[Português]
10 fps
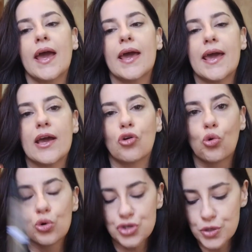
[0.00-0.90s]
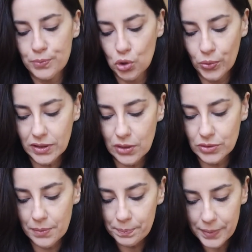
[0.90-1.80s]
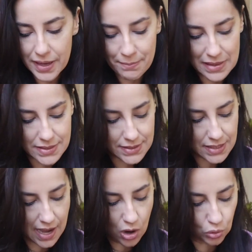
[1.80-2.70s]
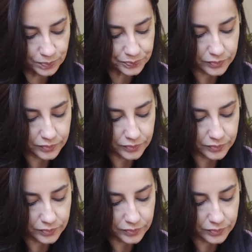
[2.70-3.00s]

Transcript: É, Gucci Bloom, então, da Primacial,